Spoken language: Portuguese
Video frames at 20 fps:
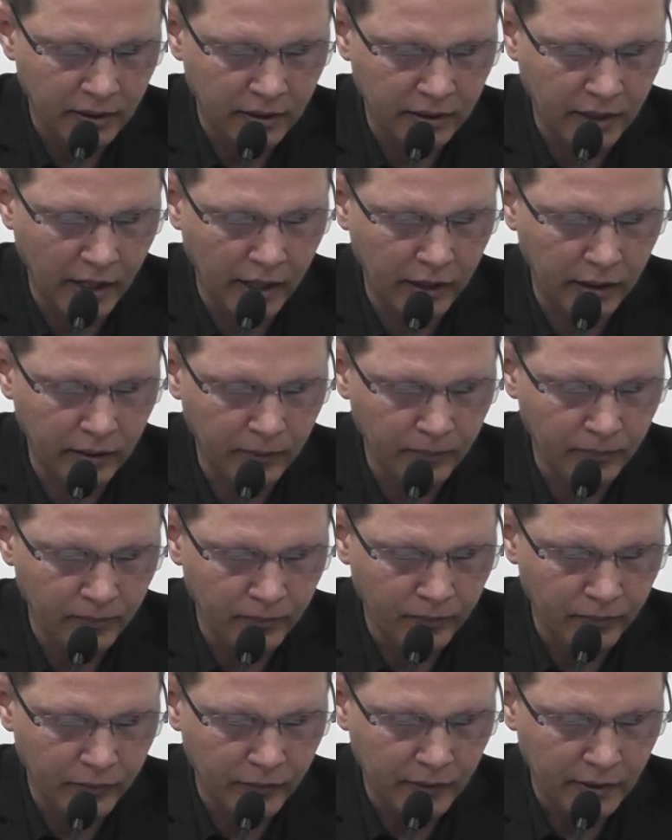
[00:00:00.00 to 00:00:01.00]
tem,
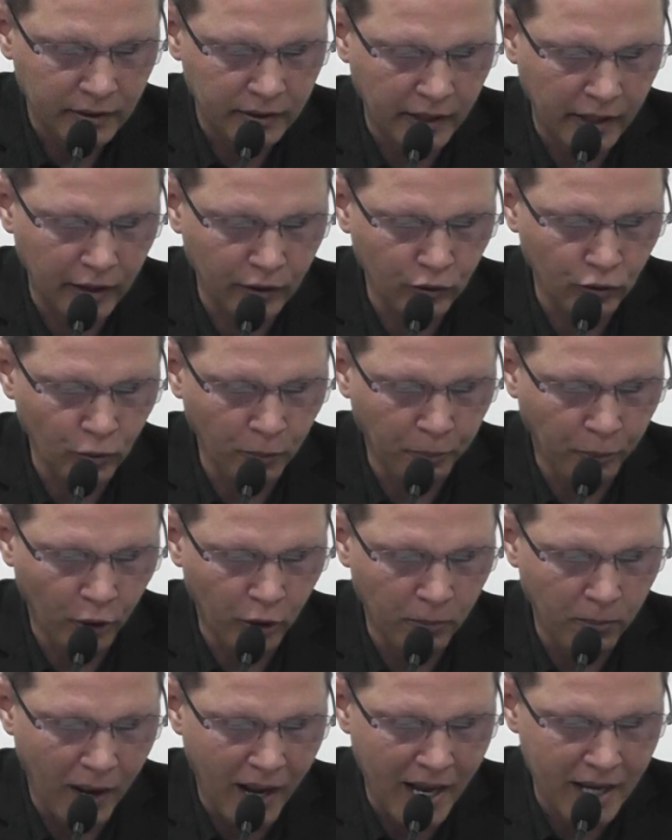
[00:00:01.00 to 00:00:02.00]
tendo
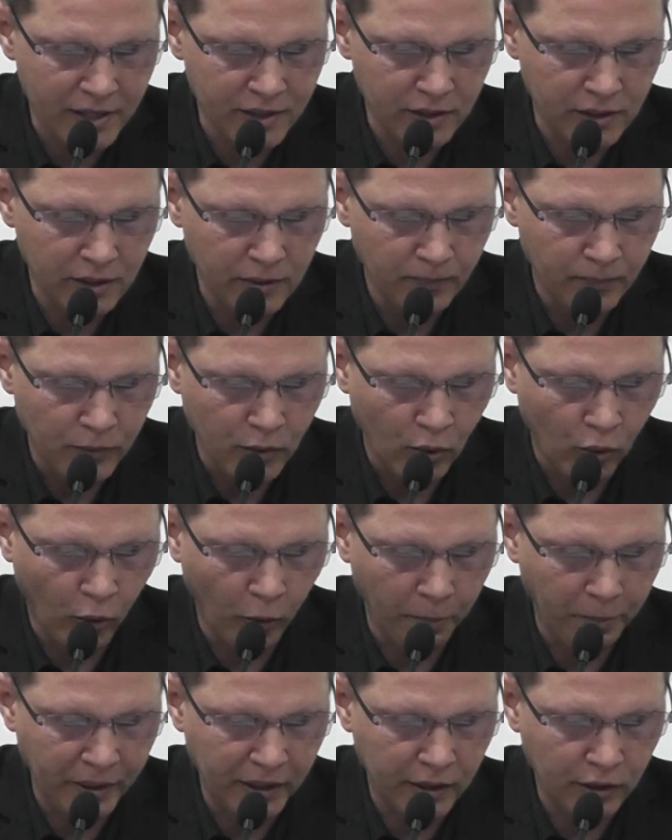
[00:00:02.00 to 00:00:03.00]
por base
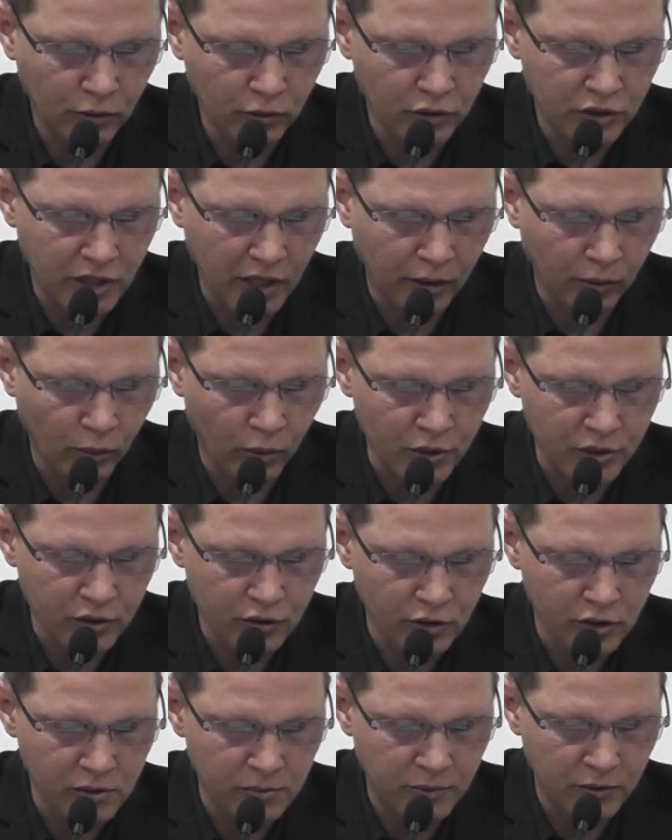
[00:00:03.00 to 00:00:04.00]
o período de agosto
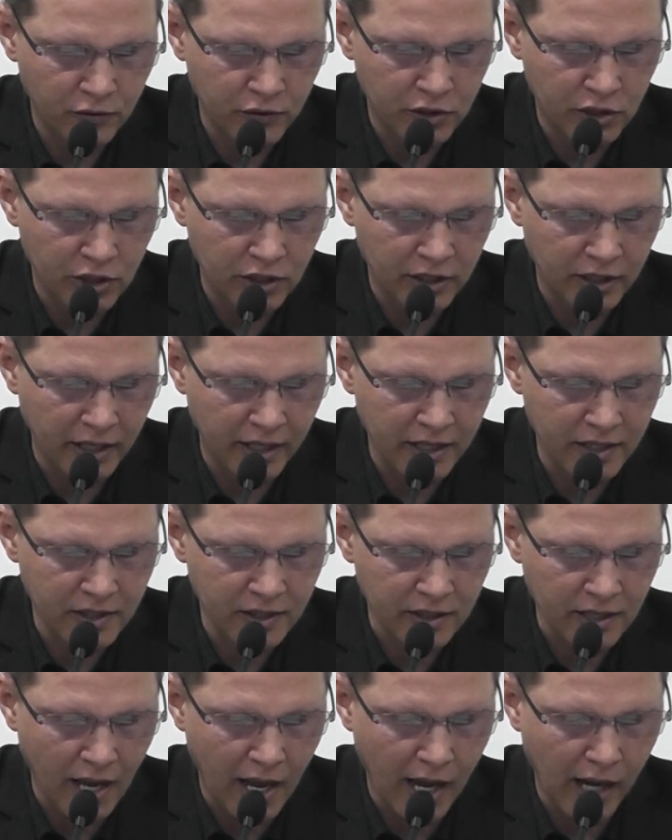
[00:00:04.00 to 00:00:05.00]
de
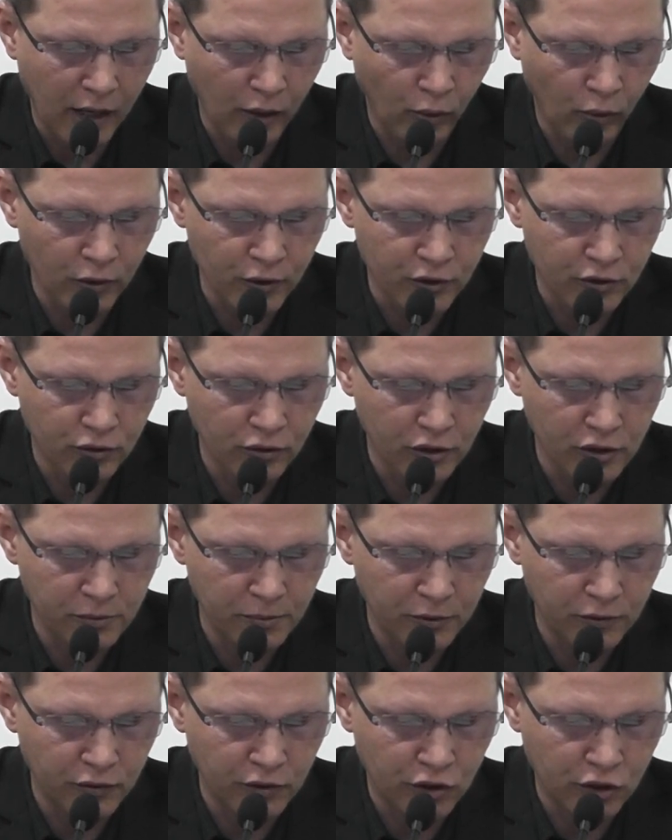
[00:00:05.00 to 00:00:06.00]
2023 a agosto de
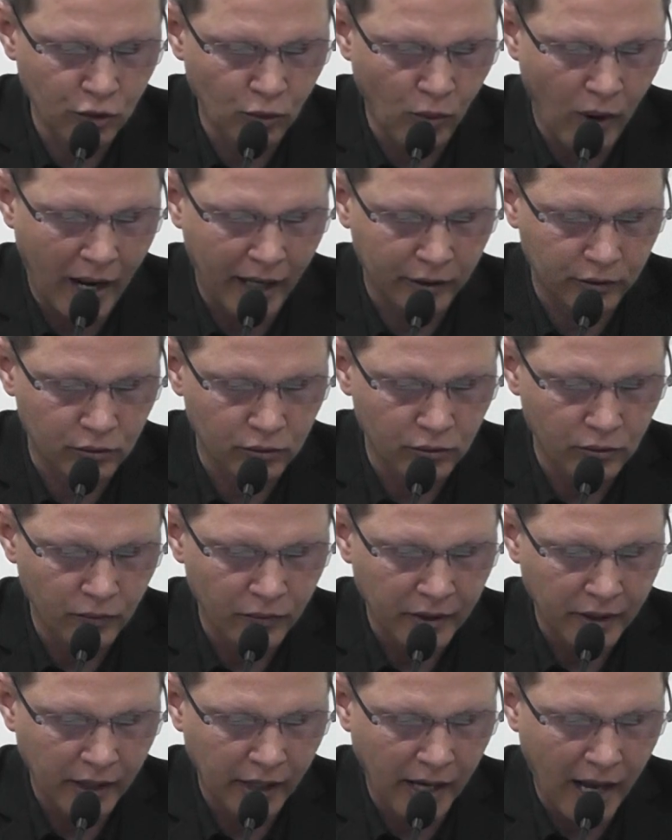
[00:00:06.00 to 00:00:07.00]
2024,
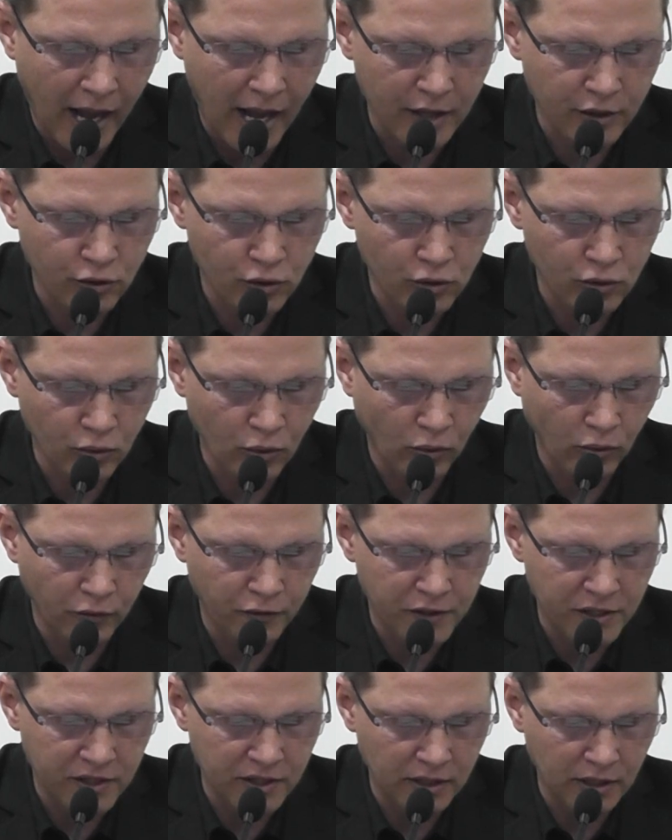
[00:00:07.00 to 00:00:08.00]
gastos com
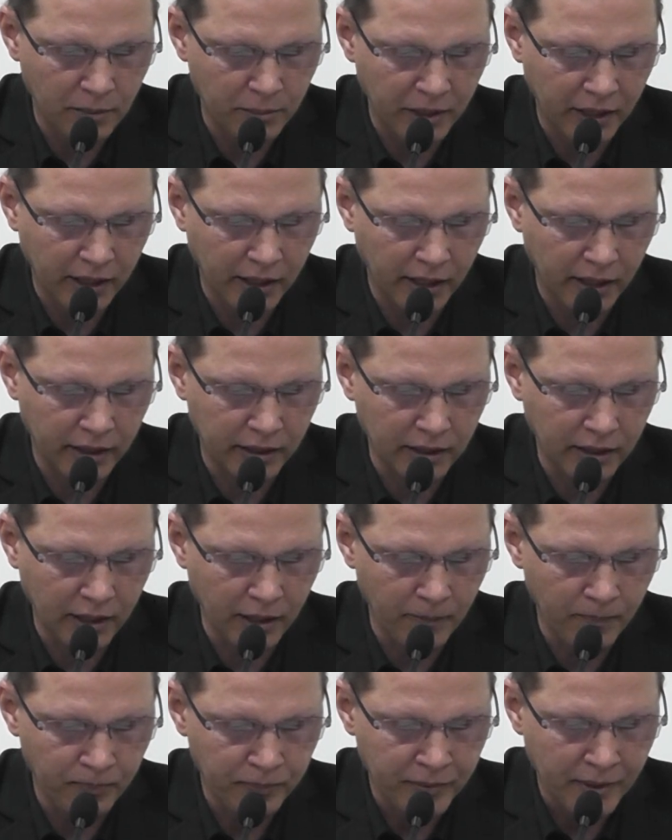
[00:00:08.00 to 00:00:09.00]
oficina
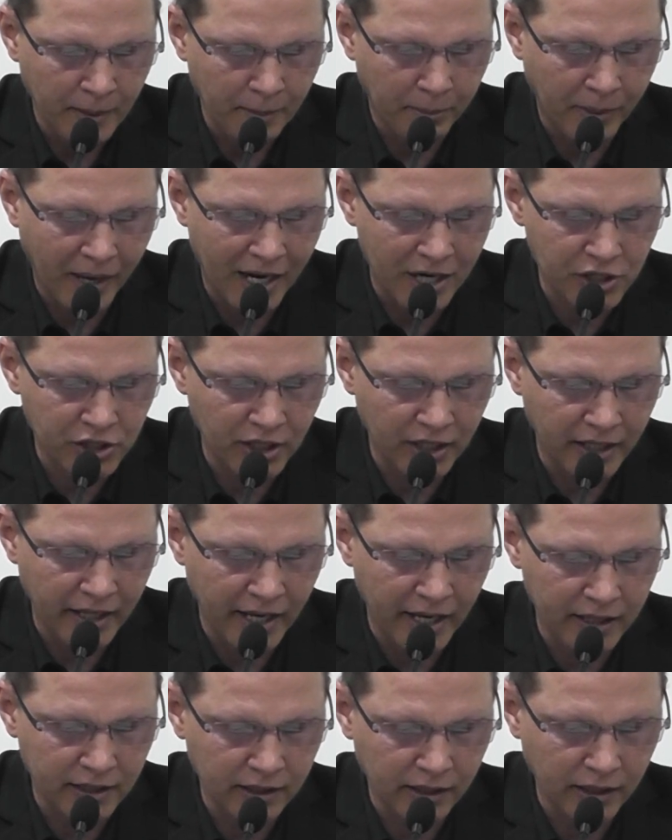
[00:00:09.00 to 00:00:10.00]
mecânica, parte
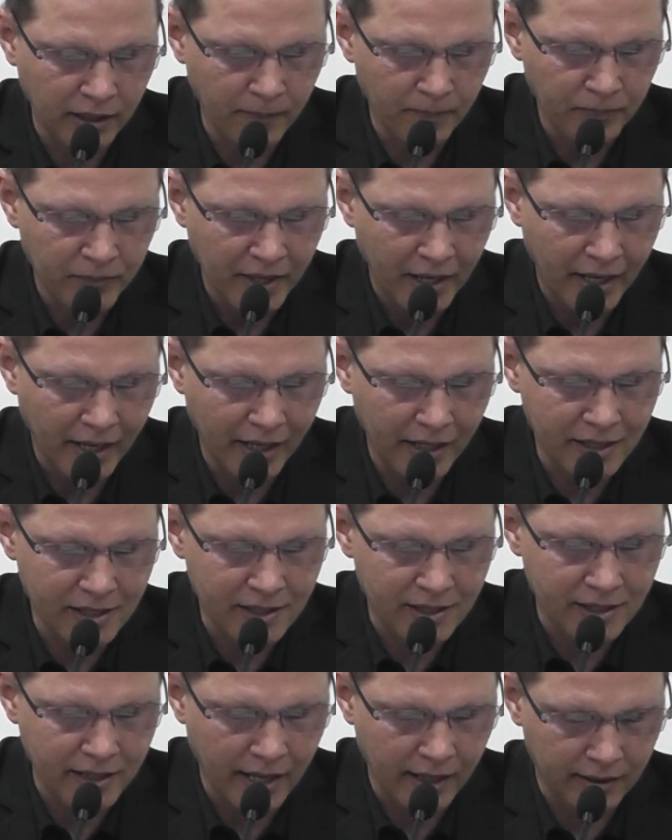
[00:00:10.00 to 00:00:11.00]
elétrica,
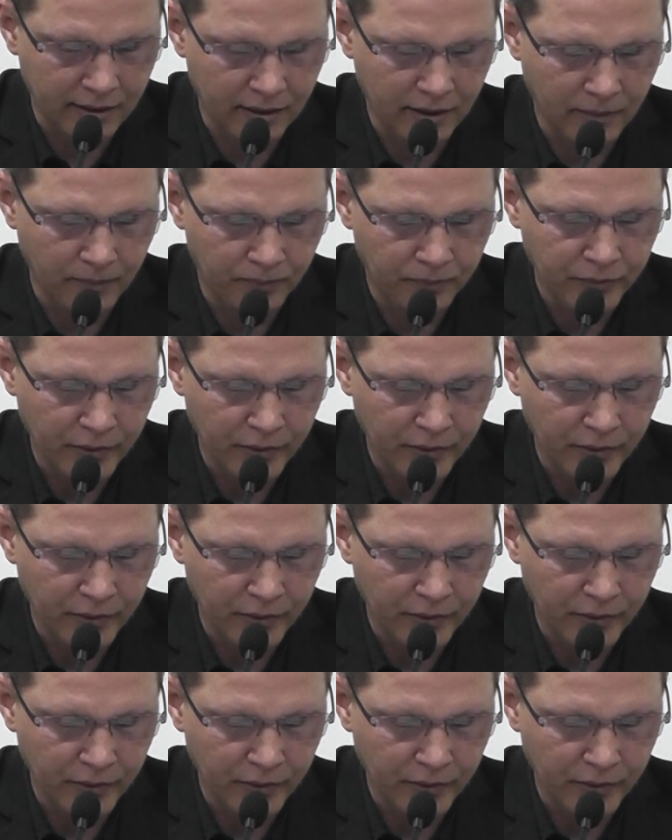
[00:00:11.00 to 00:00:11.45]
etc.